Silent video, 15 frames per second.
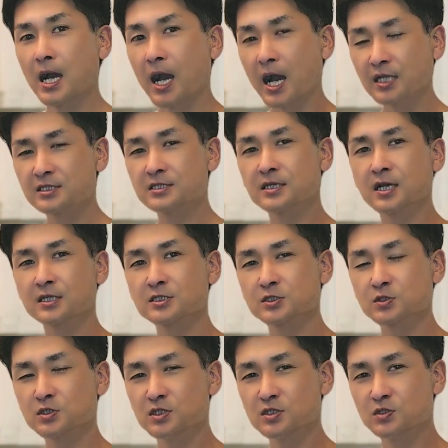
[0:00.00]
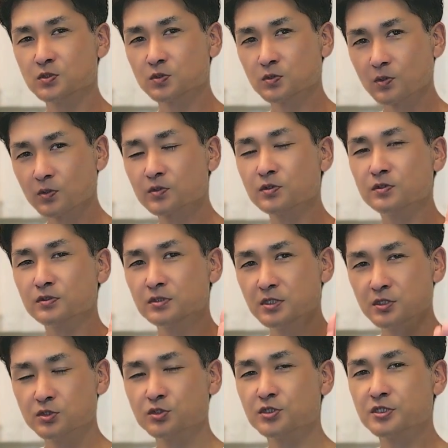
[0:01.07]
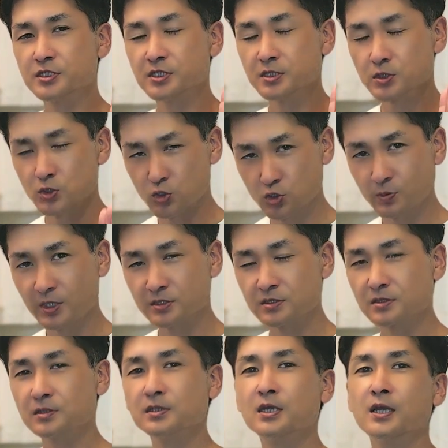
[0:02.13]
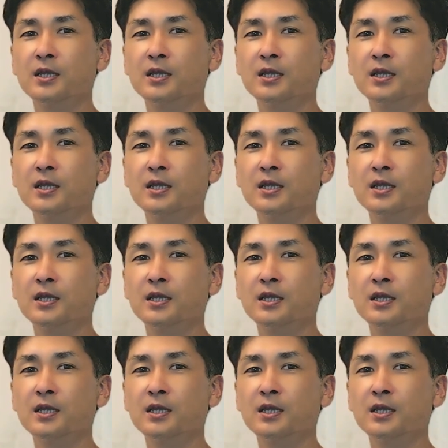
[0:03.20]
8月26、27週末